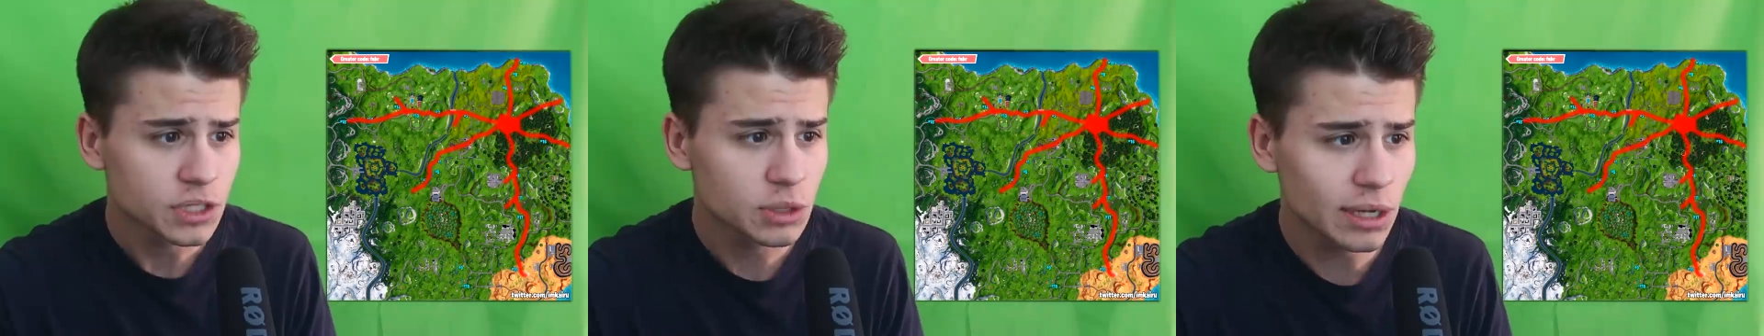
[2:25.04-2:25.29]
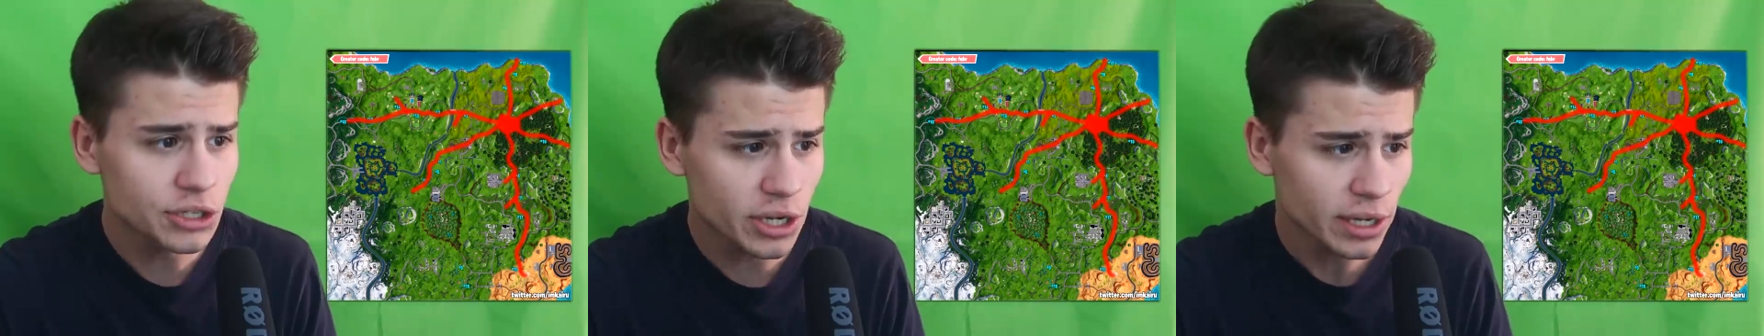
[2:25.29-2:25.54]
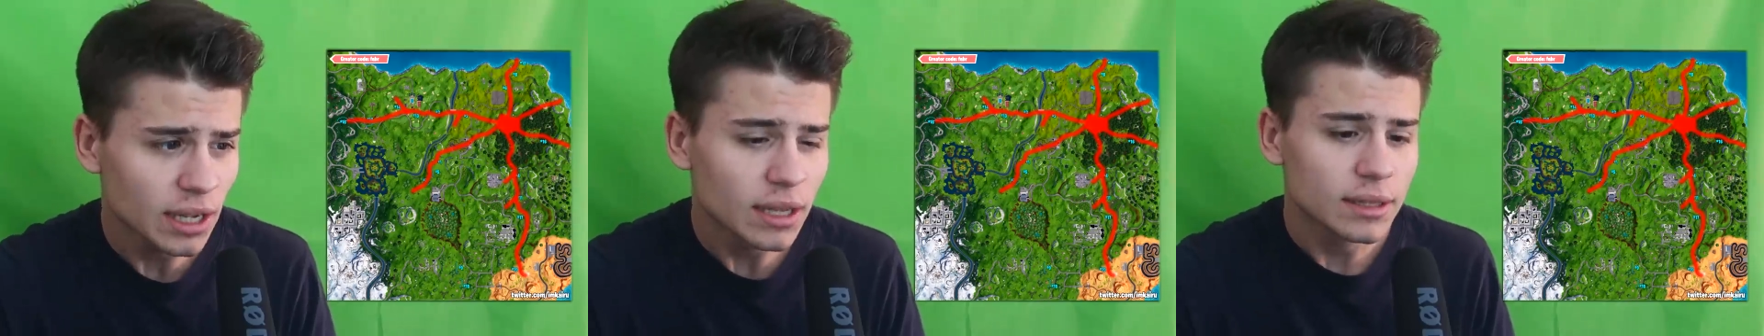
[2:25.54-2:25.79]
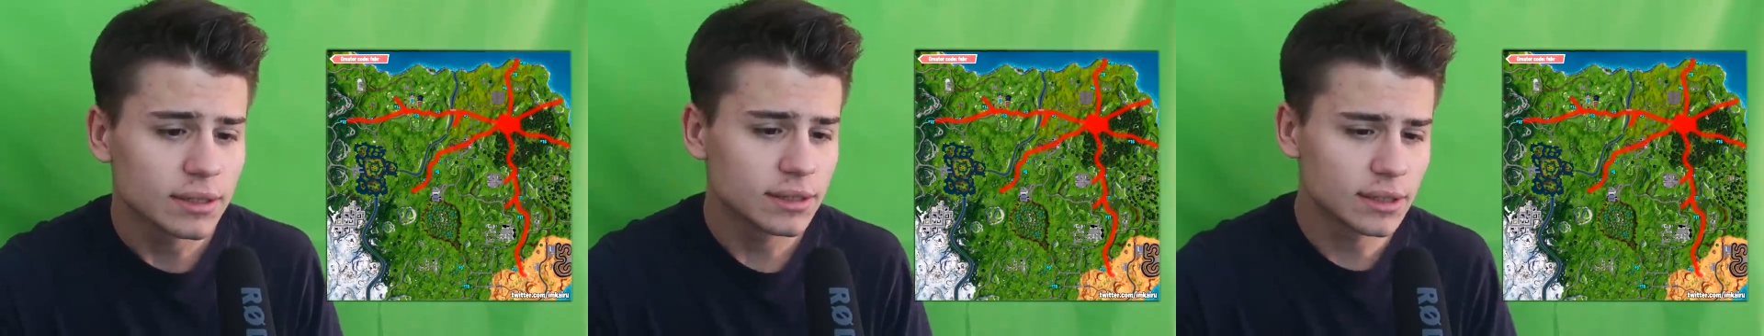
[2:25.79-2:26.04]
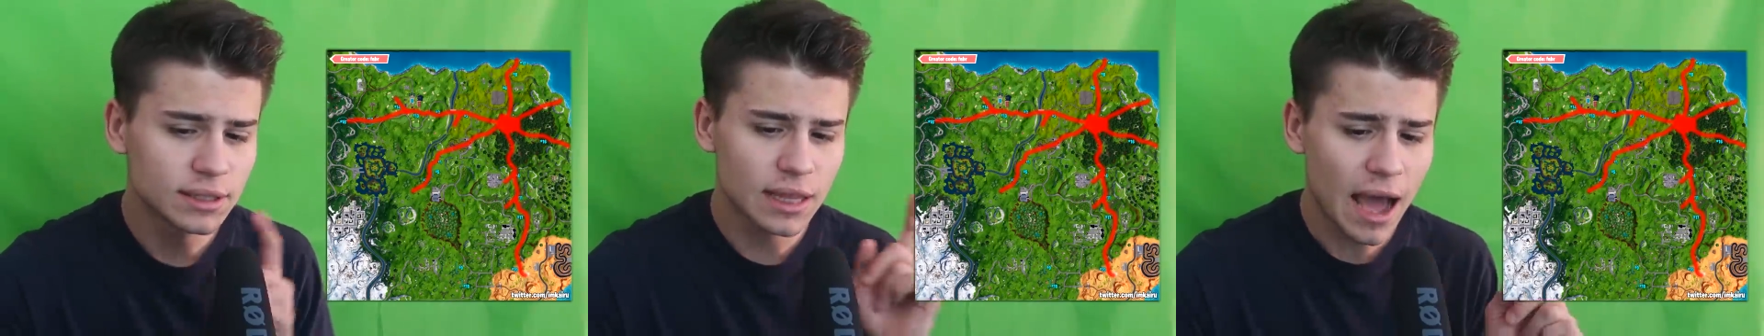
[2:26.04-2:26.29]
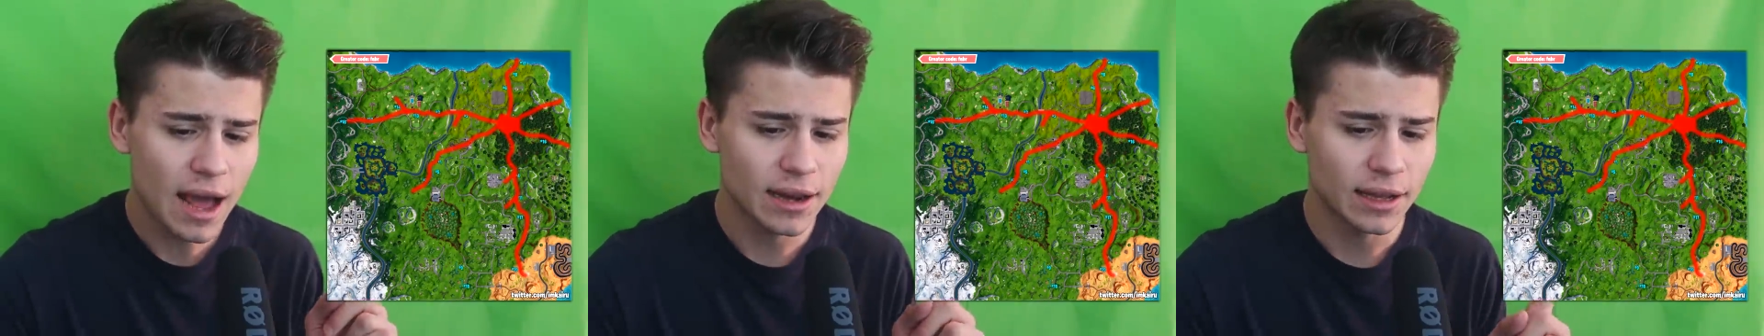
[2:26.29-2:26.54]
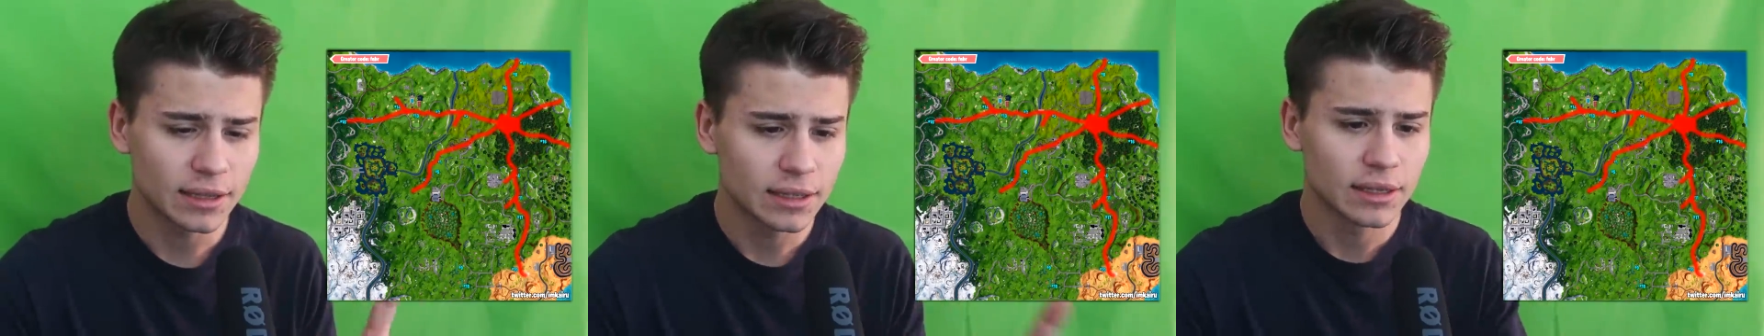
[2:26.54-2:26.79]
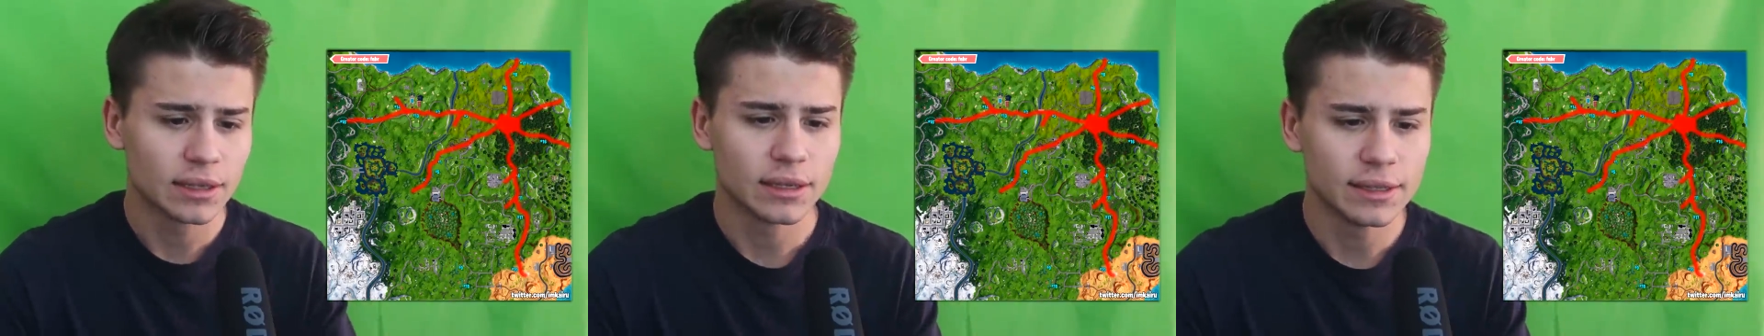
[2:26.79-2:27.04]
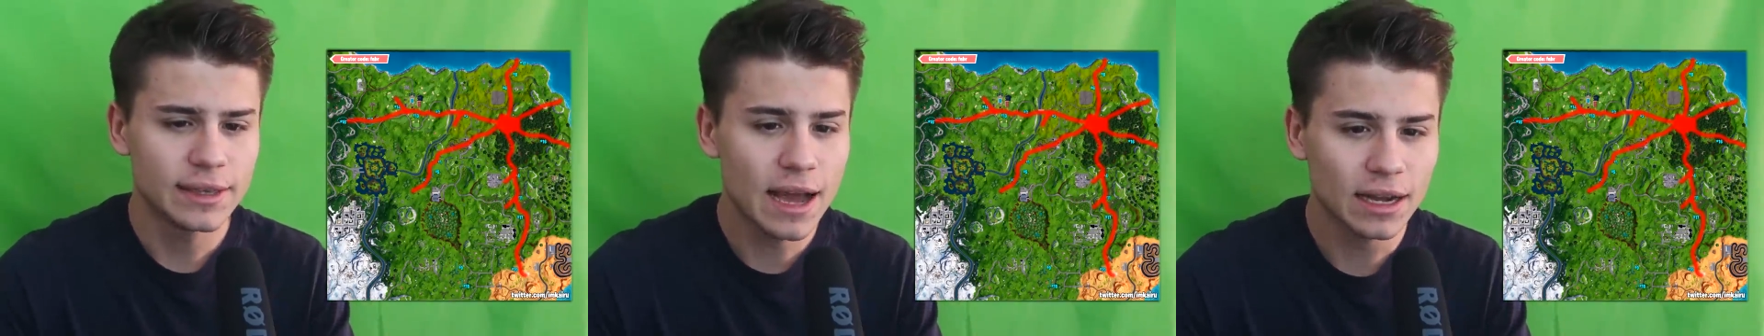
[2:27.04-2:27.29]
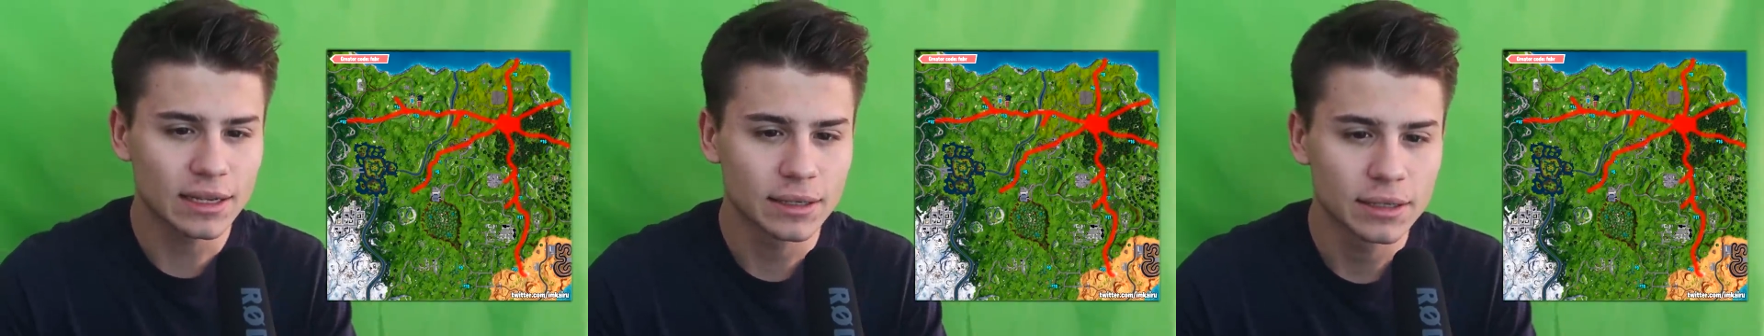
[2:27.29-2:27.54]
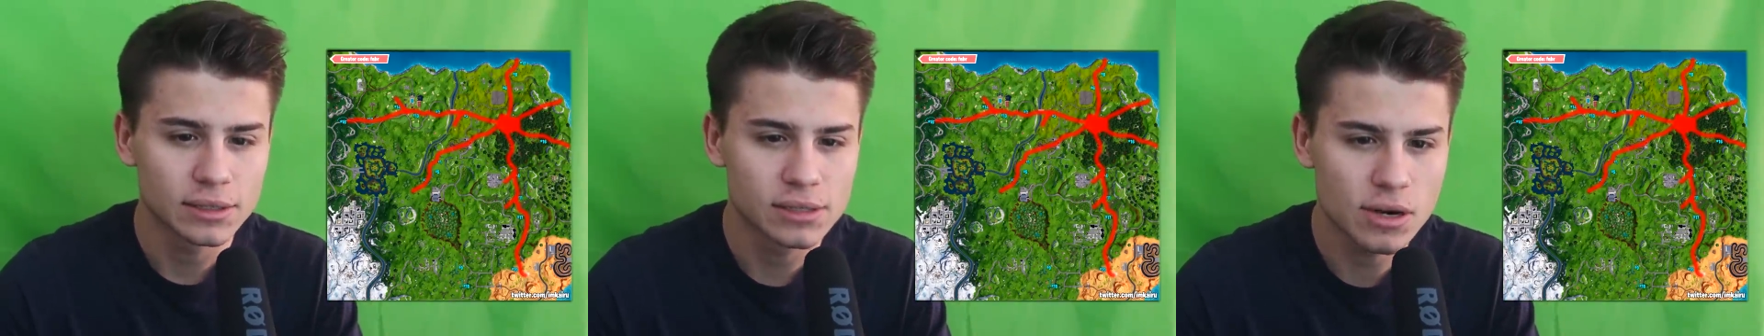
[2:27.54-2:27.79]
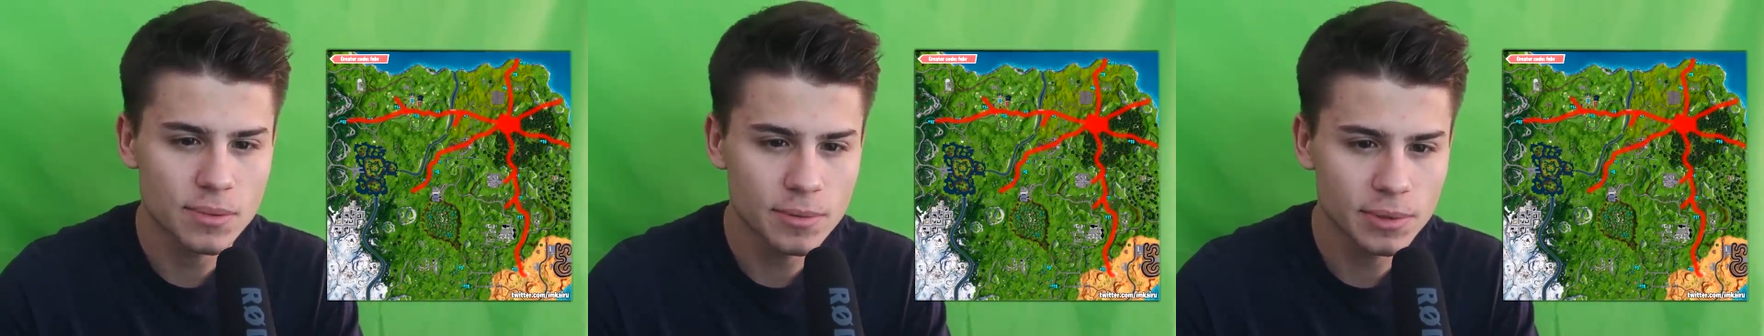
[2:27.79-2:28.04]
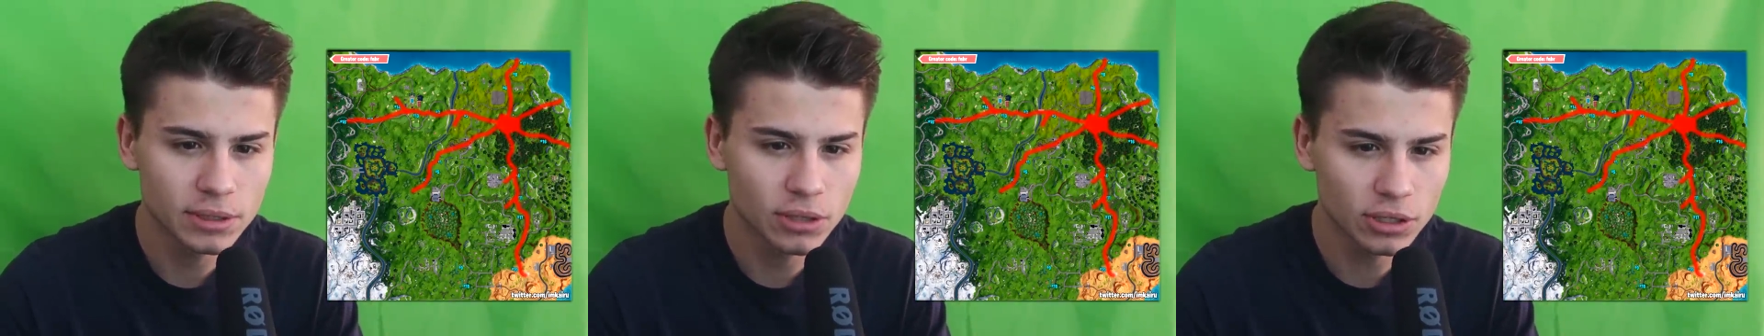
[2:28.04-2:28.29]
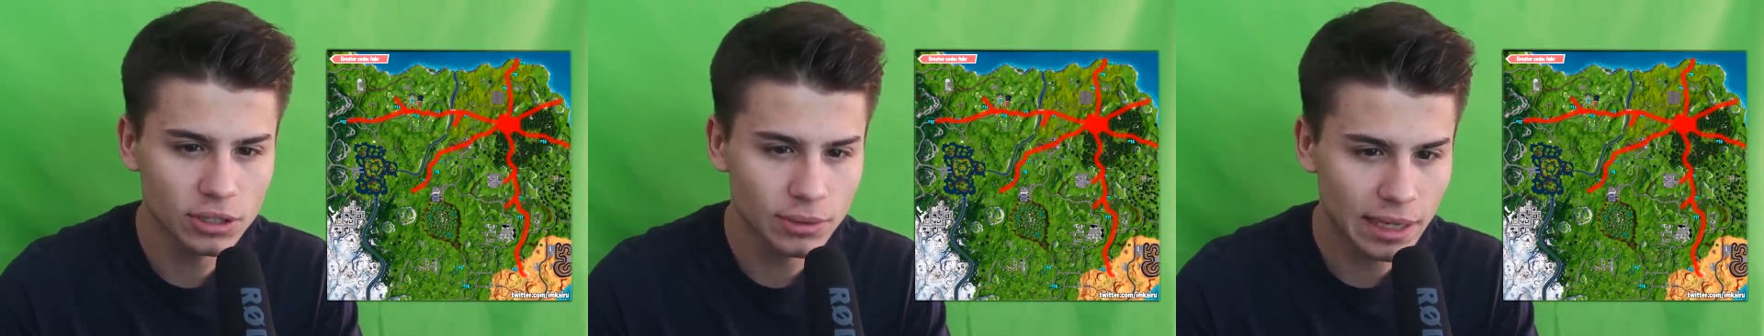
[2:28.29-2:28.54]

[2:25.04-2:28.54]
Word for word: Słuchajcie, ale jak zrobimy do tyłu,